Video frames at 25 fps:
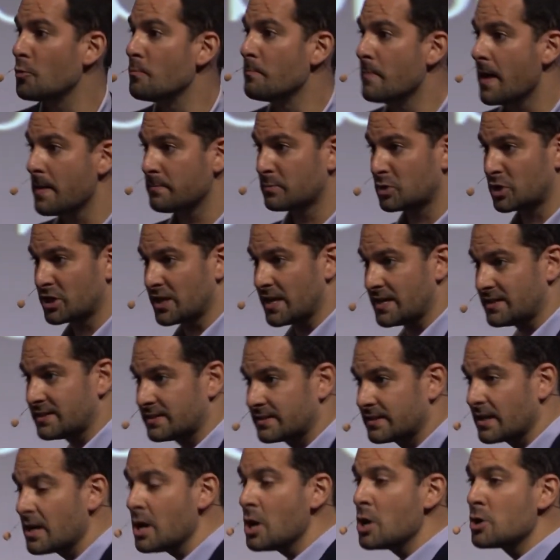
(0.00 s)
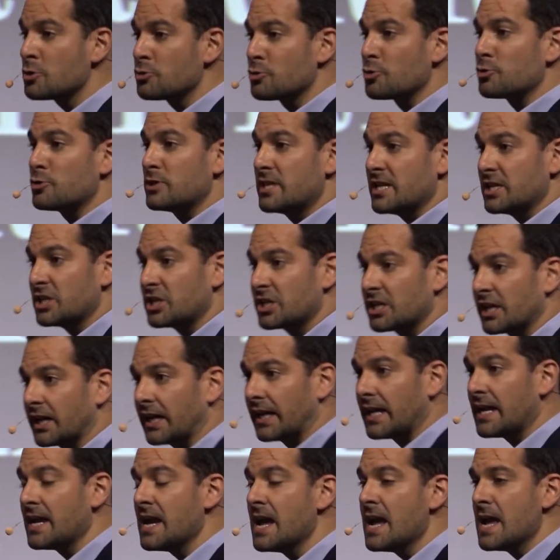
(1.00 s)
le même même geste de
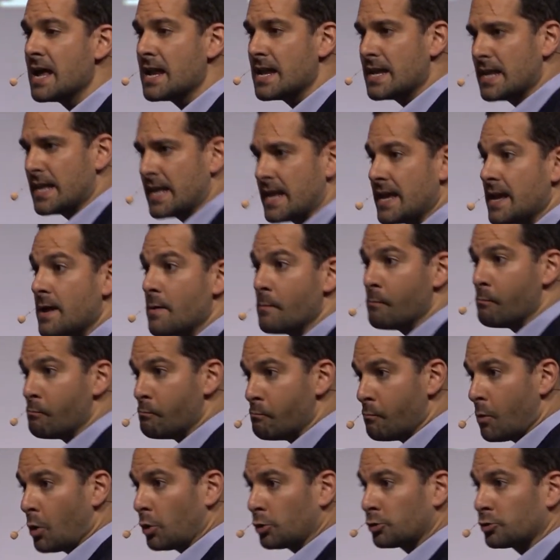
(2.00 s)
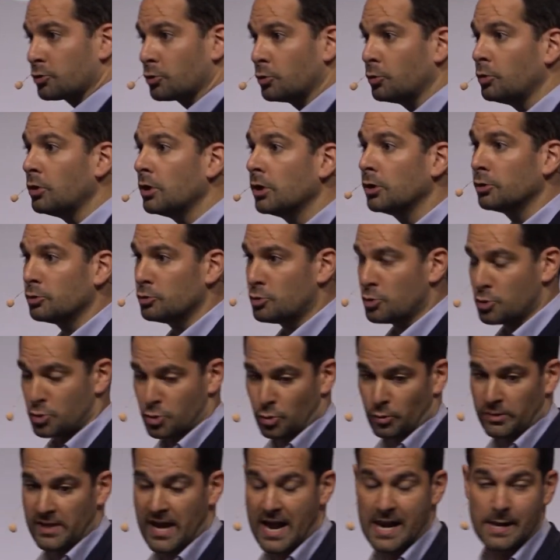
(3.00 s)
déchirer les morceaux de
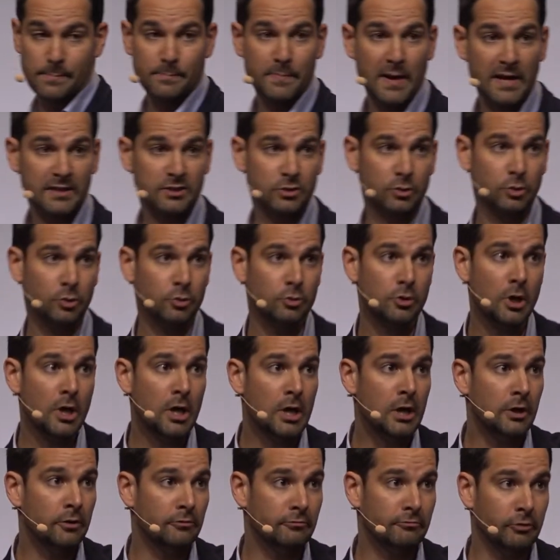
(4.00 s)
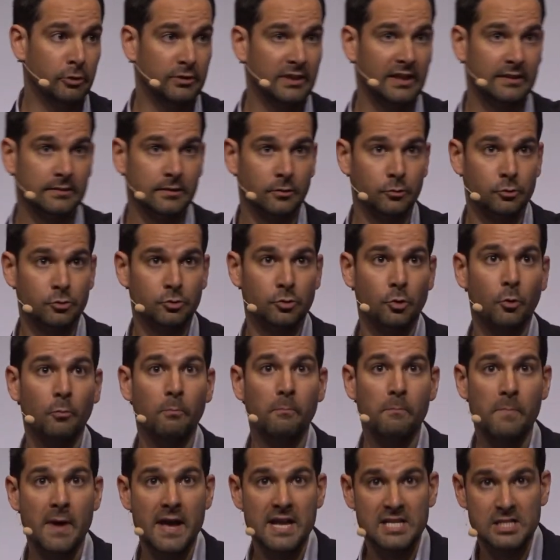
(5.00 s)
journal. Parce que votre attention
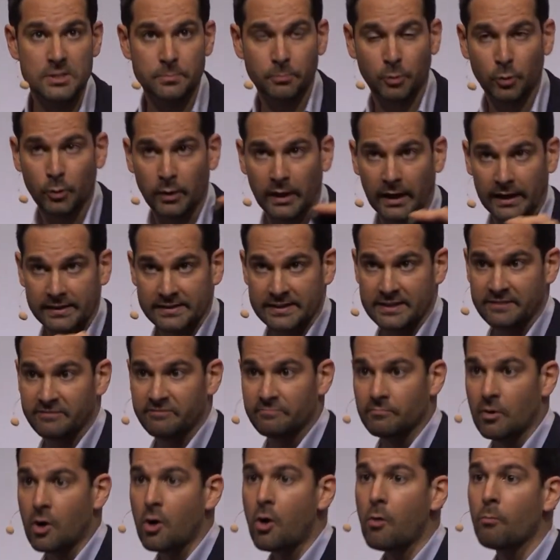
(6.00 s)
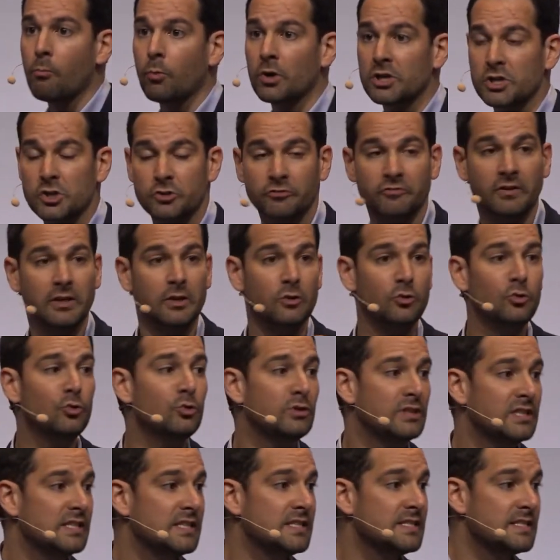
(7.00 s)
baisse progressivement, moi je vais
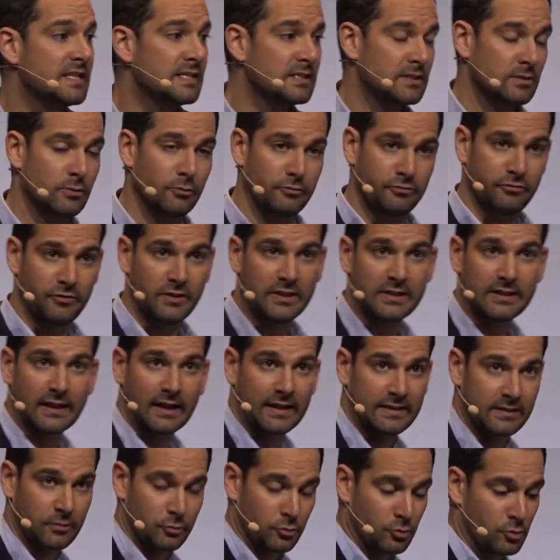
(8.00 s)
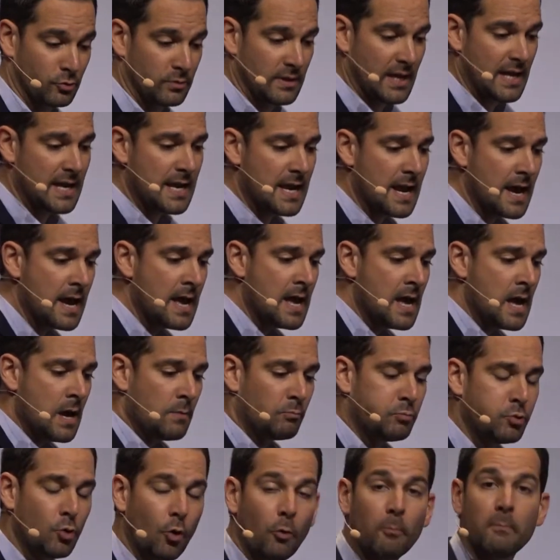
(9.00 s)
utiliser ce filtre attentionnel
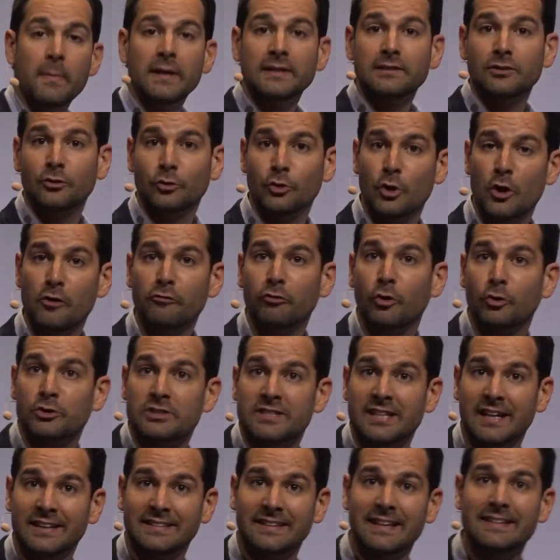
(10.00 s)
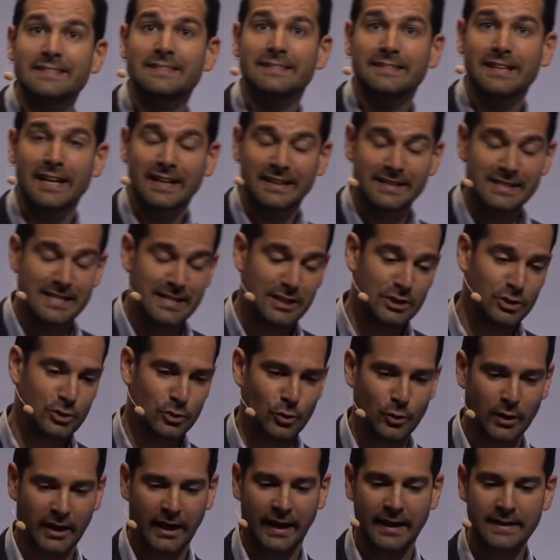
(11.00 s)
pour mettre en œuvre certaines techniques
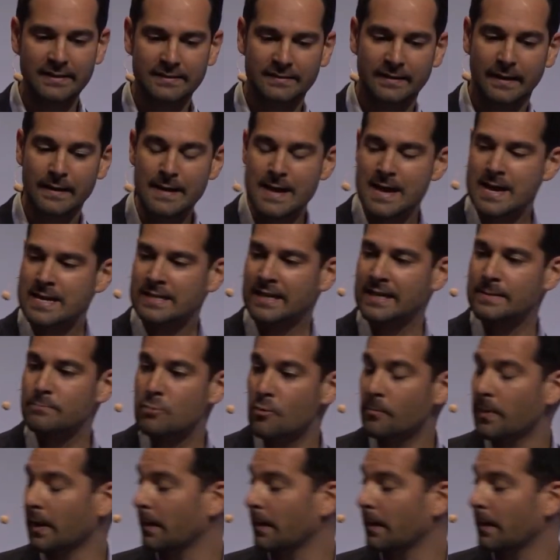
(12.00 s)
secrètes qui me